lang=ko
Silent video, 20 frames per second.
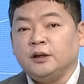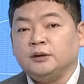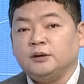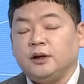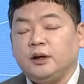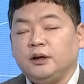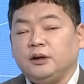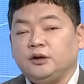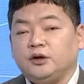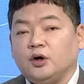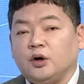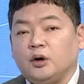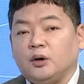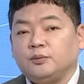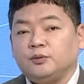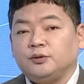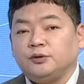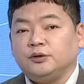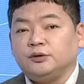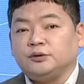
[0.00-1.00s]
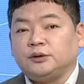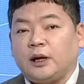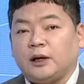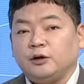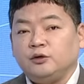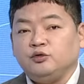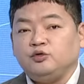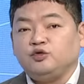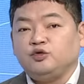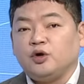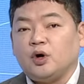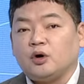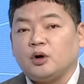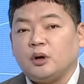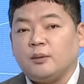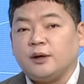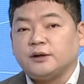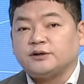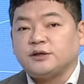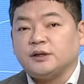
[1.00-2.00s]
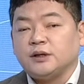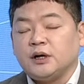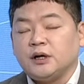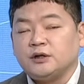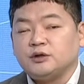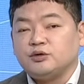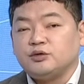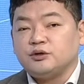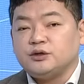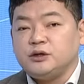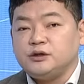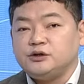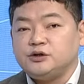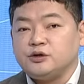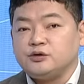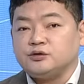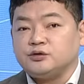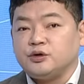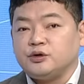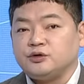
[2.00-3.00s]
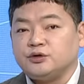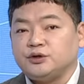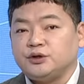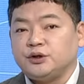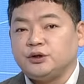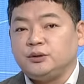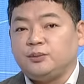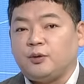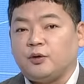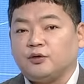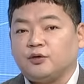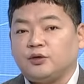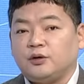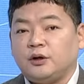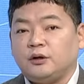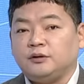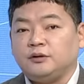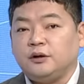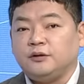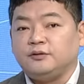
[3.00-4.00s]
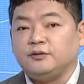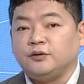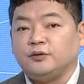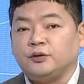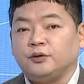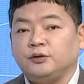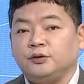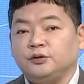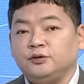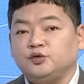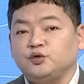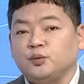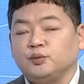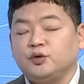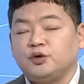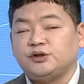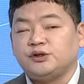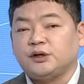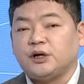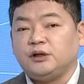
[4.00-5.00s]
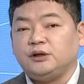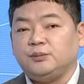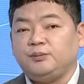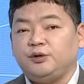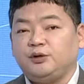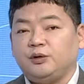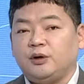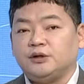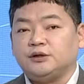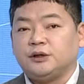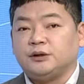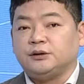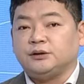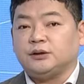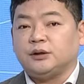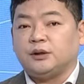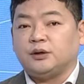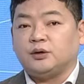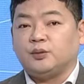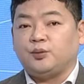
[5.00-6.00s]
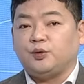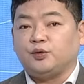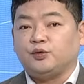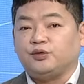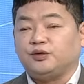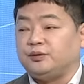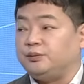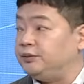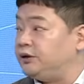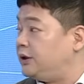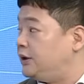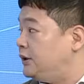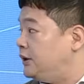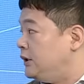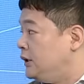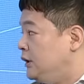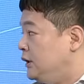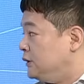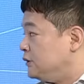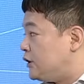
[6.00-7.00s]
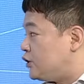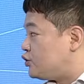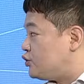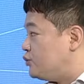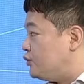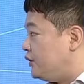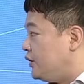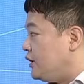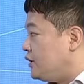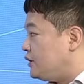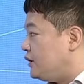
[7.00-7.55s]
근데 이 기업은 다른 두 기업과 마찬가지로 실적 정체를 벗어나는 데 있어서는 좀 더 시간이 필요하지 않을까라고 보고 있습니다. 자, 준비된